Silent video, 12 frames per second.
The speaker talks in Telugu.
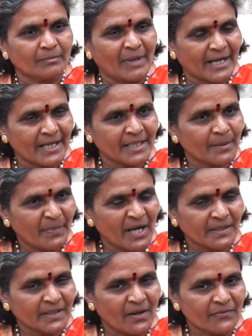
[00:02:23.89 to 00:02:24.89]
మంగళగిరి
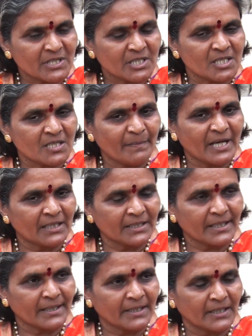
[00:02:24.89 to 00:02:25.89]
పార్టీ ఆఫీస్ నుంచి
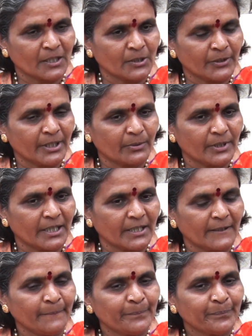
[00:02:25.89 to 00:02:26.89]
బయలుదేరిన దగ్గర నుండి కూడా అండి